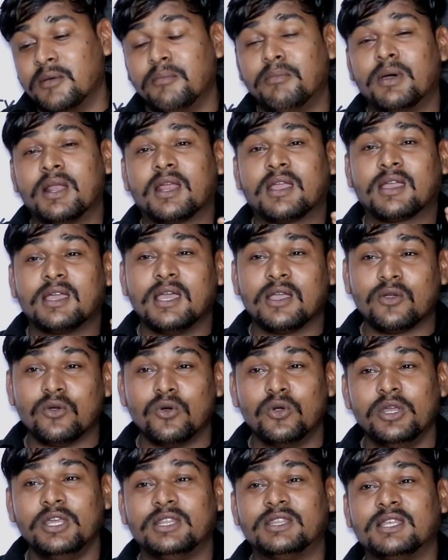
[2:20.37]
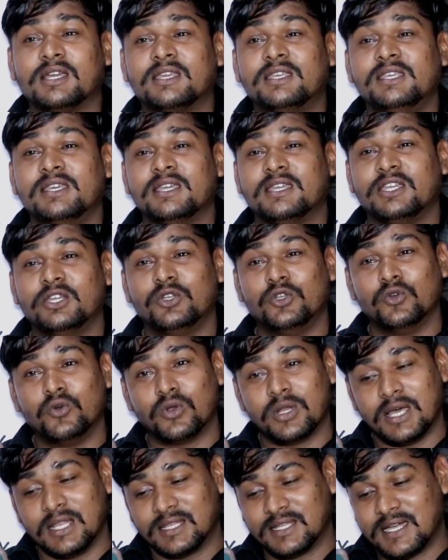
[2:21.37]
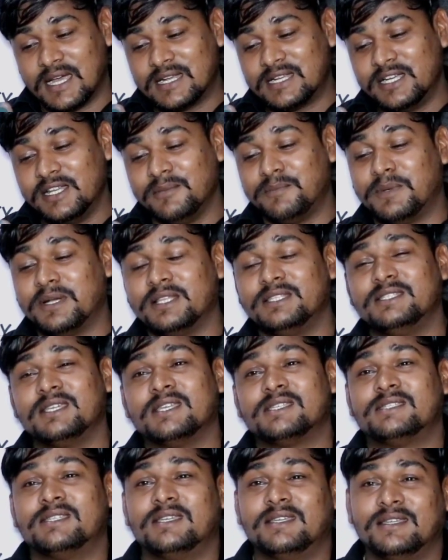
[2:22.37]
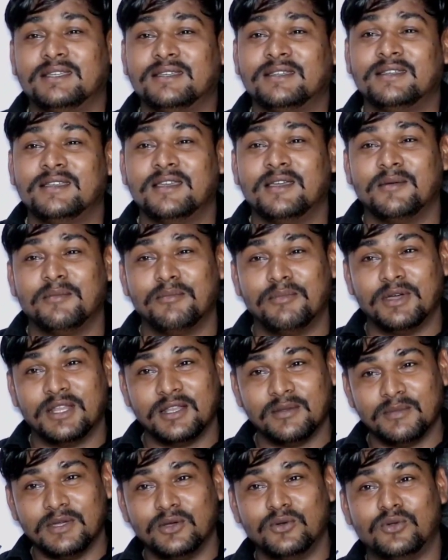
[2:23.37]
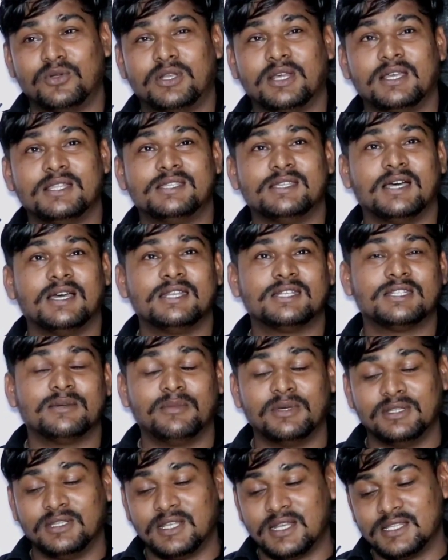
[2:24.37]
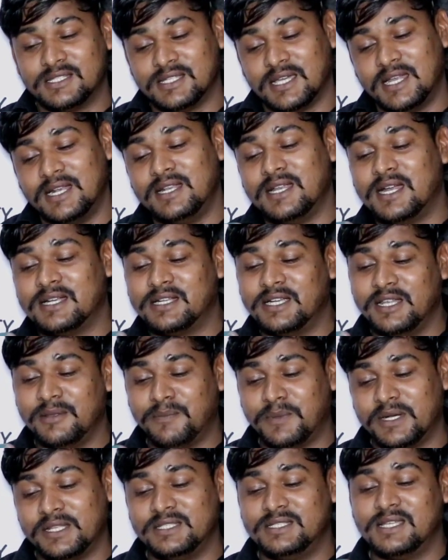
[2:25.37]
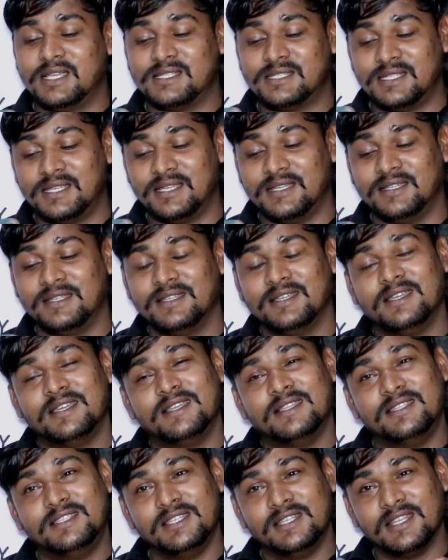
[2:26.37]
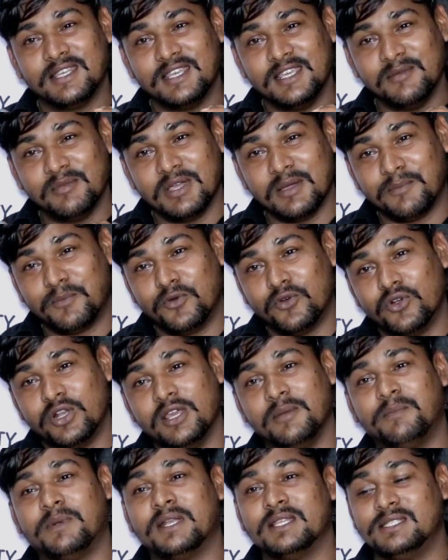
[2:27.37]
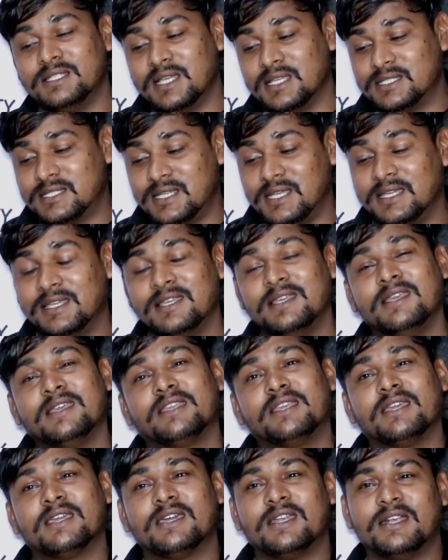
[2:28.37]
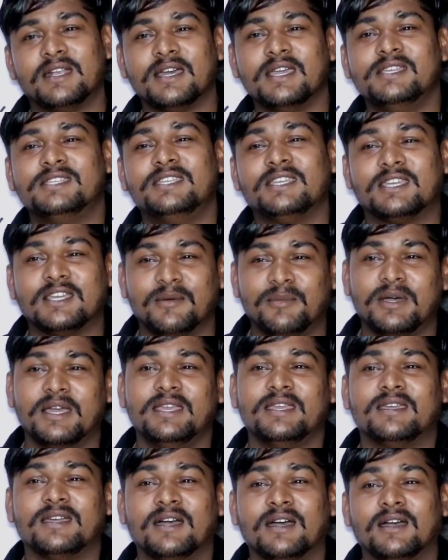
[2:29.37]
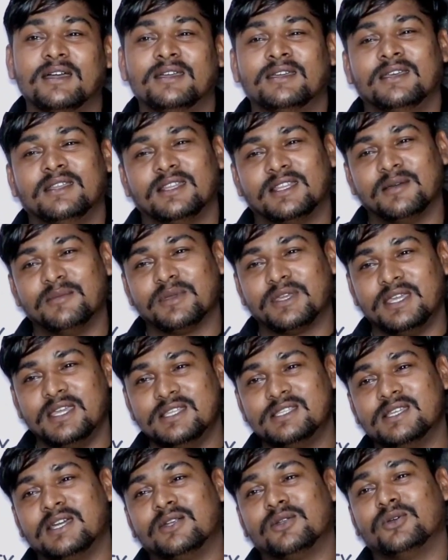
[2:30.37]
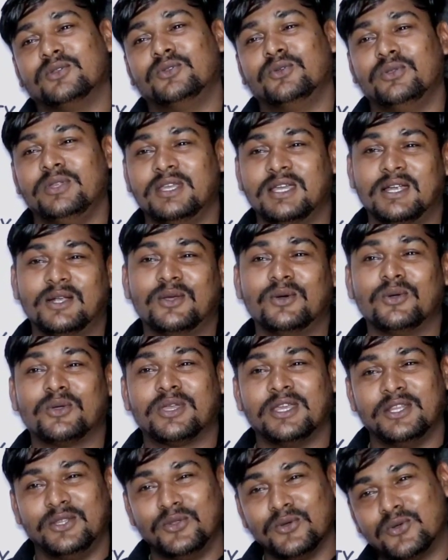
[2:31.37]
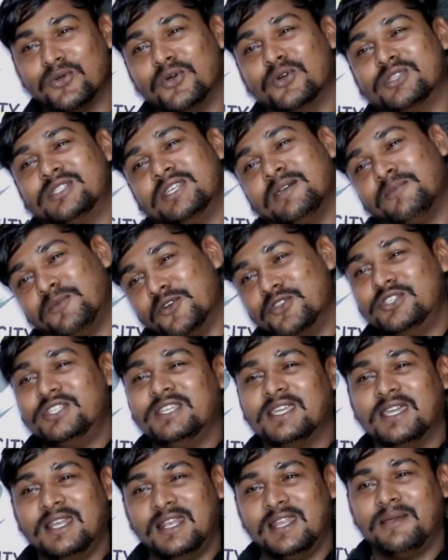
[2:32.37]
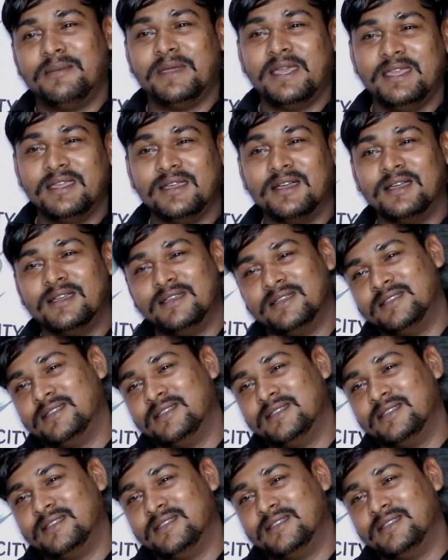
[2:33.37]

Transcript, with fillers: बरका कोली तकिए की नूरात काटनी पड़ जासे मन में उठे जाल समंदर जाल डाटनी पड़ जासे जिंदगी में फोड़े पड़ जासे के करना इसी कमाई का तम के जानो आलो के दुख हो से फौजी गल ब्याई का